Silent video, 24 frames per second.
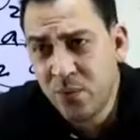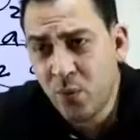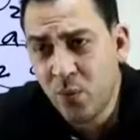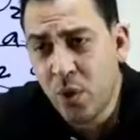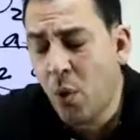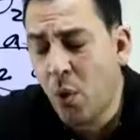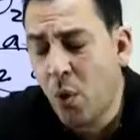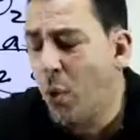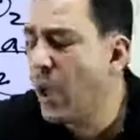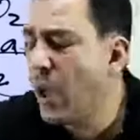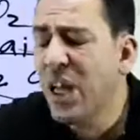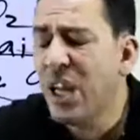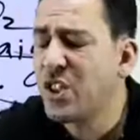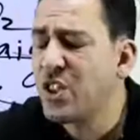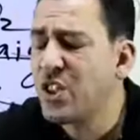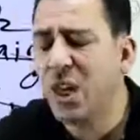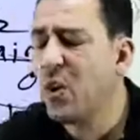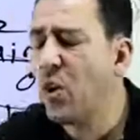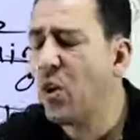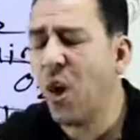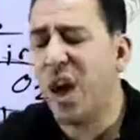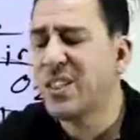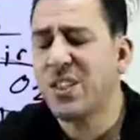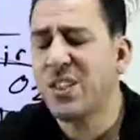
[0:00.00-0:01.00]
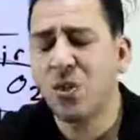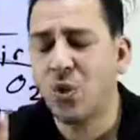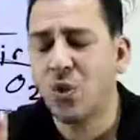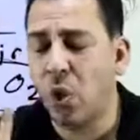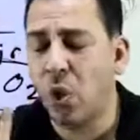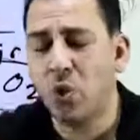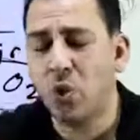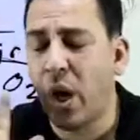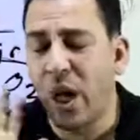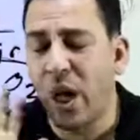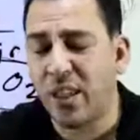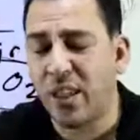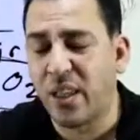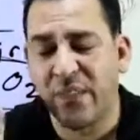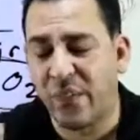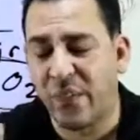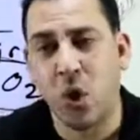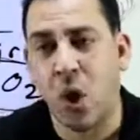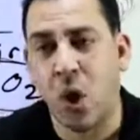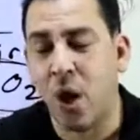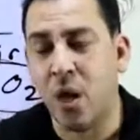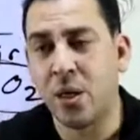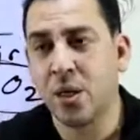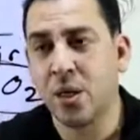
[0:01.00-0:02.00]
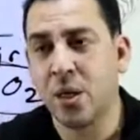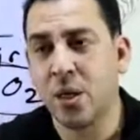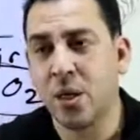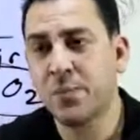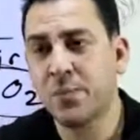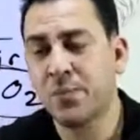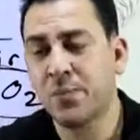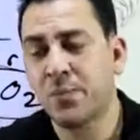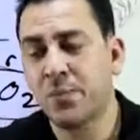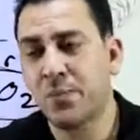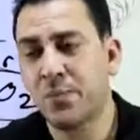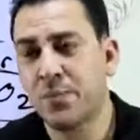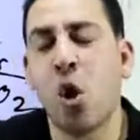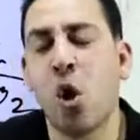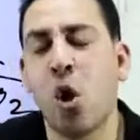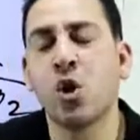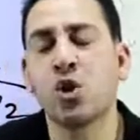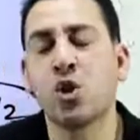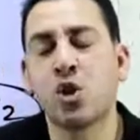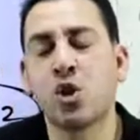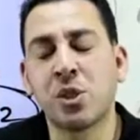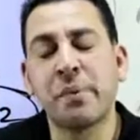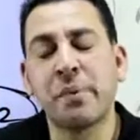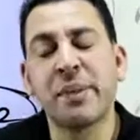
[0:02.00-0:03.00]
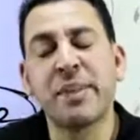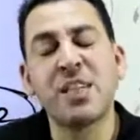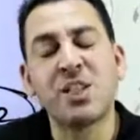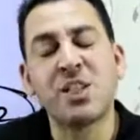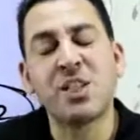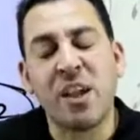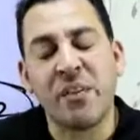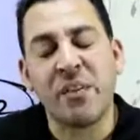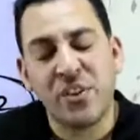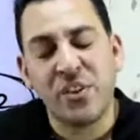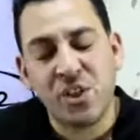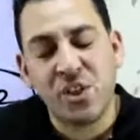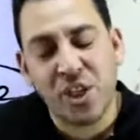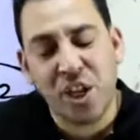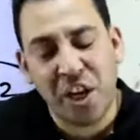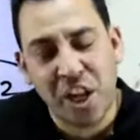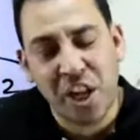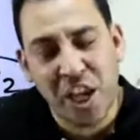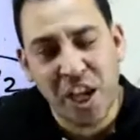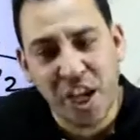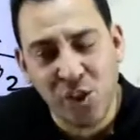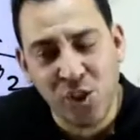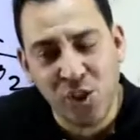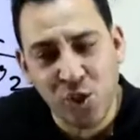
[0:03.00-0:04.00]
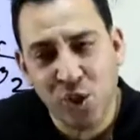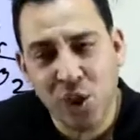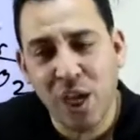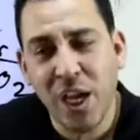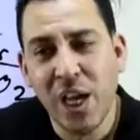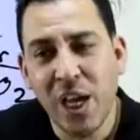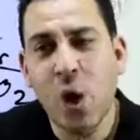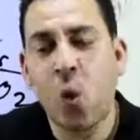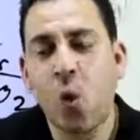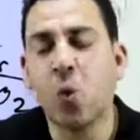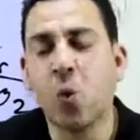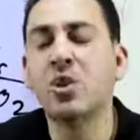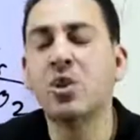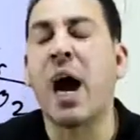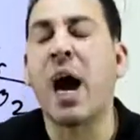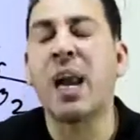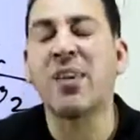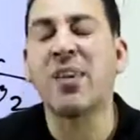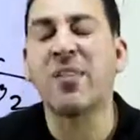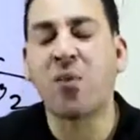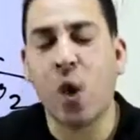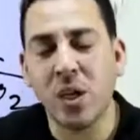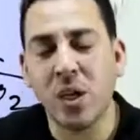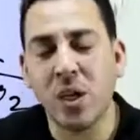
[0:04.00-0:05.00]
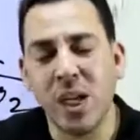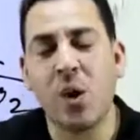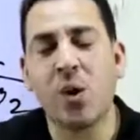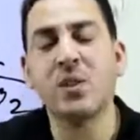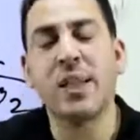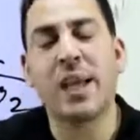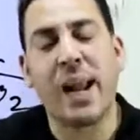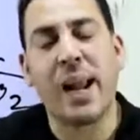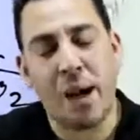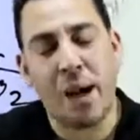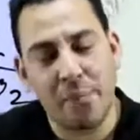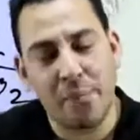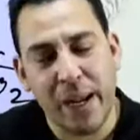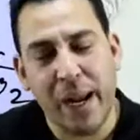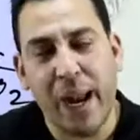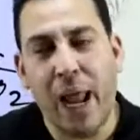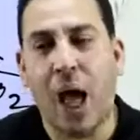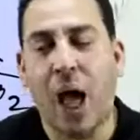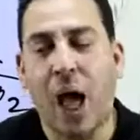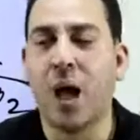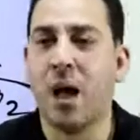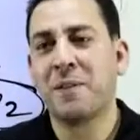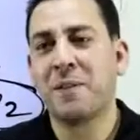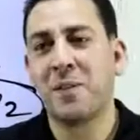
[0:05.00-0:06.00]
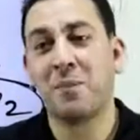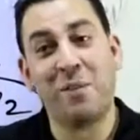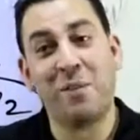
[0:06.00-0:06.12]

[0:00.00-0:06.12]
والله شكلكم عايزين تقعدوا لغايه الفطار بص ما تستفزنيش وانت عارف كويس قوي ان انا اعملها